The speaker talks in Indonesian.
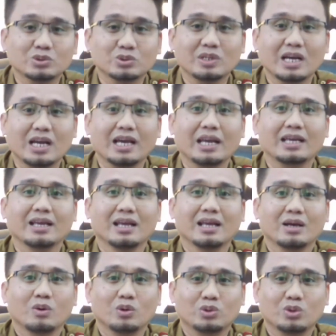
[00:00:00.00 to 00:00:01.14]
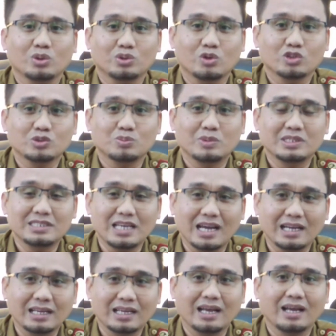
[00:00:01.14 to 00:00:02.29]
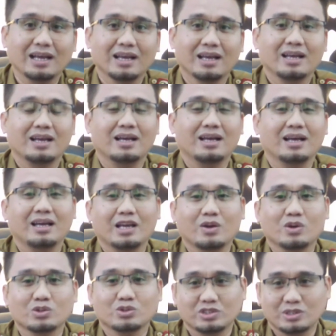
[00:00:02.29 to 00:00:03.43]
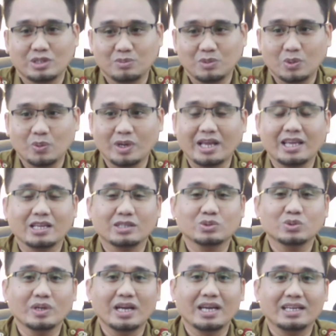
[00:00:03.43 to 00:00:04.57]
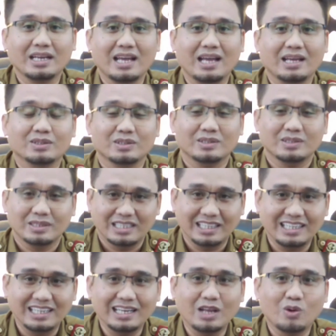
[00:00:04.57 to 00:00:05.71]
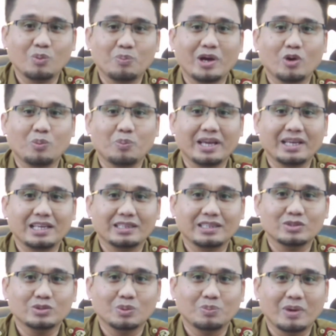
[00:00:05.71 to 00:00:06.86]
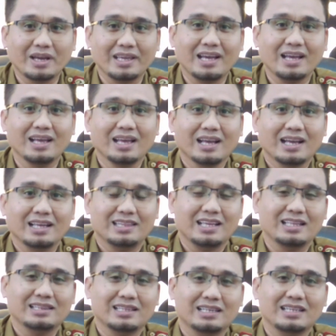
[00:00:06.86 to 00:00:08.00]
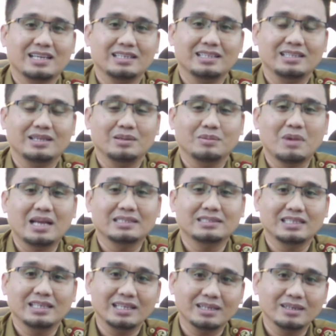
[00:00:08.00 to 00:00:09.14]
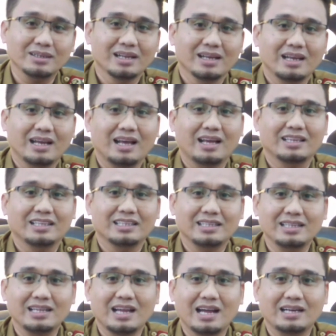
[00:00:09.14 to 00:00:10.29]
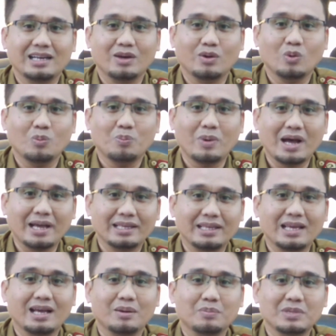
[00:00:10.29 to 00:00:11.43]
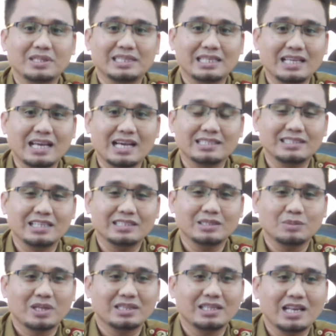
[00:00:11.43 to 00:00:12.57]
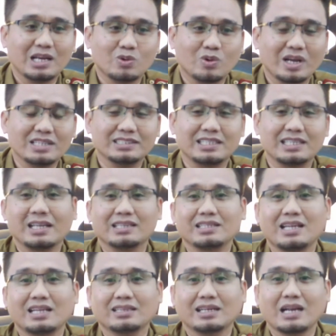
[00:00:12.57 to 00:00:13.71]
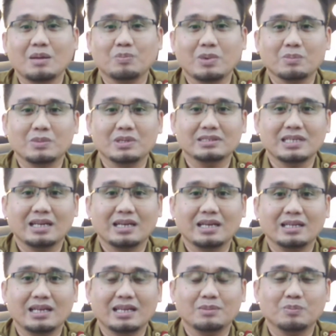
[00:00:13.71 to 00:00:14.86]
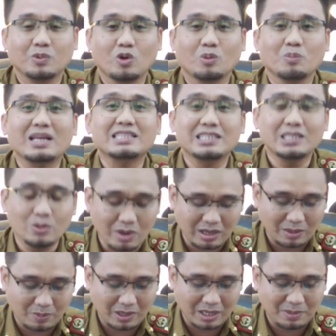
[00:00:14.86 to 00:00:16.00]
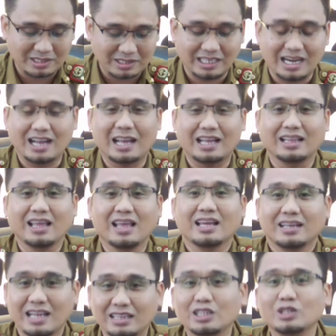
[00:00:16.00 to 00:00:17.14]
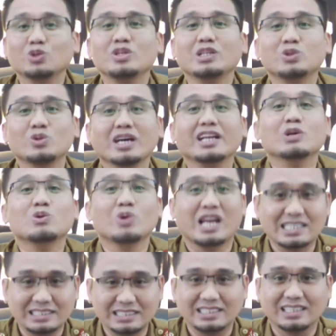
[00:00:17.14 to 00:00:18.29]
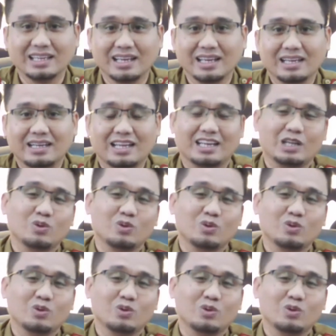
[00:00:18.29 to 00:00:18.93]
sungai, untuk terus menjaga uh, ekosistem di wilayah sungai. Nah, inilah upaya-upaya kita supaya ketika terjadi banjir uh, ini ada upaya mitigasi yang cepat dilakukan sehingga tidak terdampak bencana dan korban jiwa kepada masyarakat dan tentunya juga regulasi. Nah,